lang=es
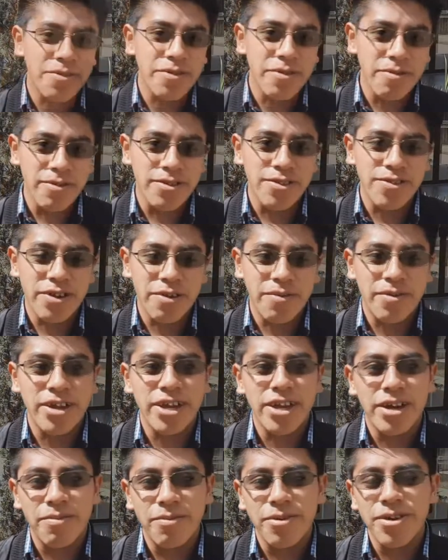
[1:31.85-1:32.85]
Pues, vivimos de una
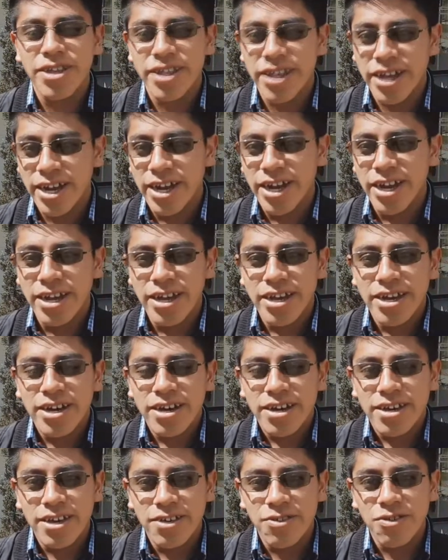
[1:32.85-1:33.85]
manera muy integral
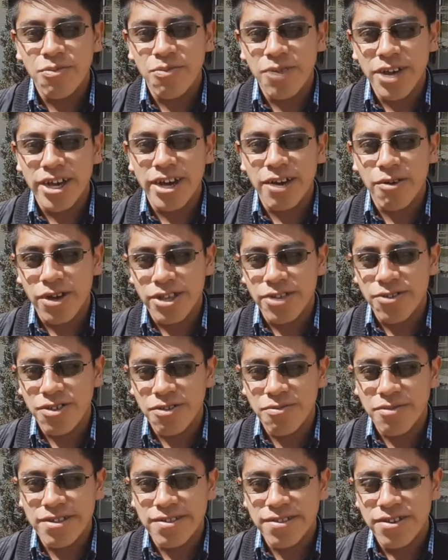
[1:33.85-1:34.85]
y esto implica cuatro
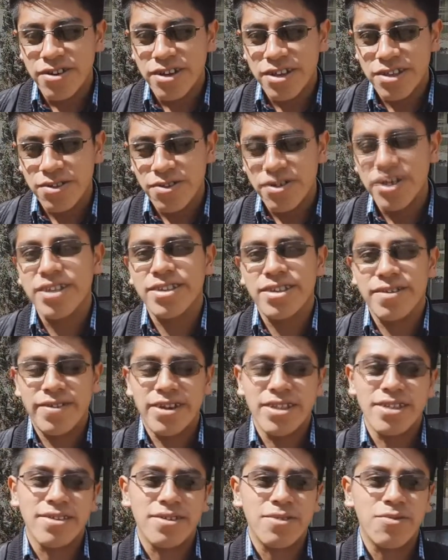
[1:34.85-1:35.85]
dimensiones ¿no? que se
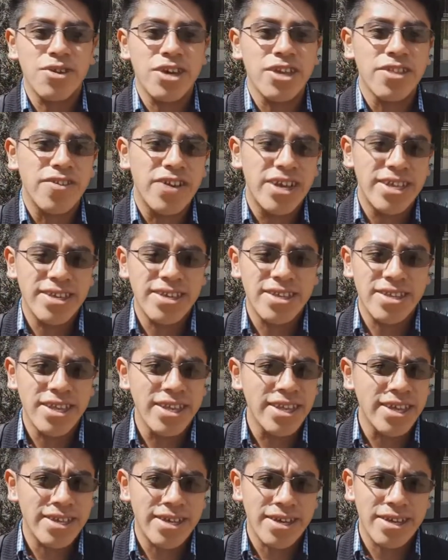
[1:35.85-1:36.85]
van distribuyendo en las
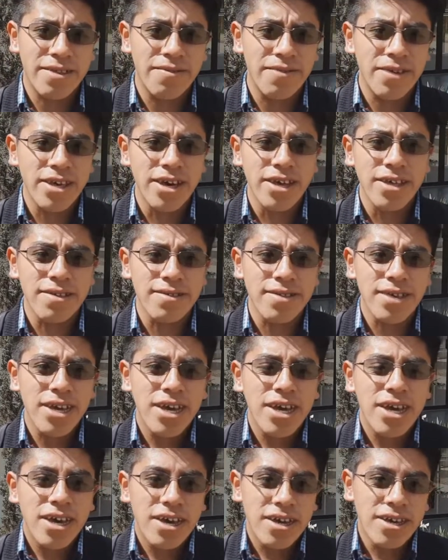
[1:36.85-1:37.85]
distintas actividades
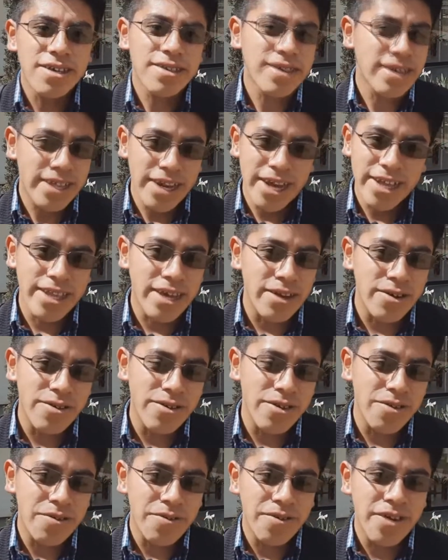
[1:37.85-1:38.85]
y se trata
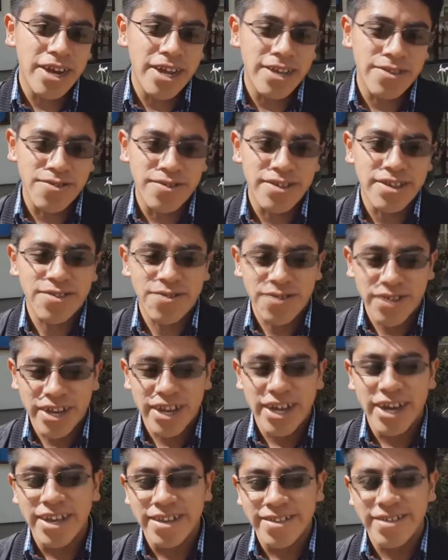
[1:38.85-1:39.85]
¿no? de vivir las cosas
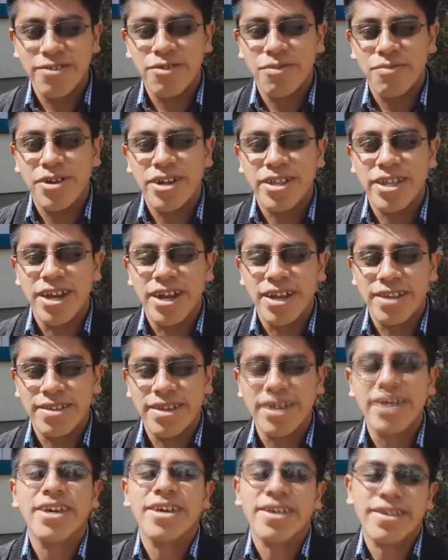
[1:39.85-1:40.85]
ordinarias y convertirlas
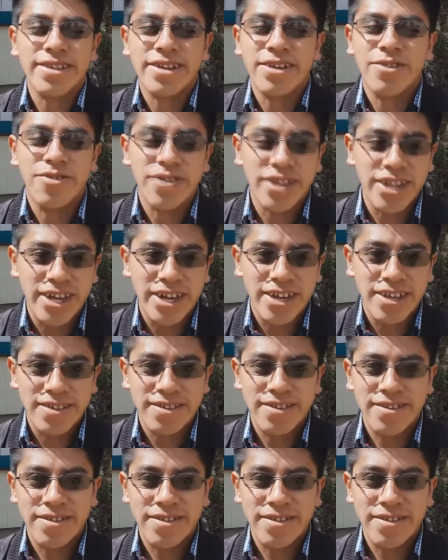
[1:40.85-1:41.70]
en extraordinarias.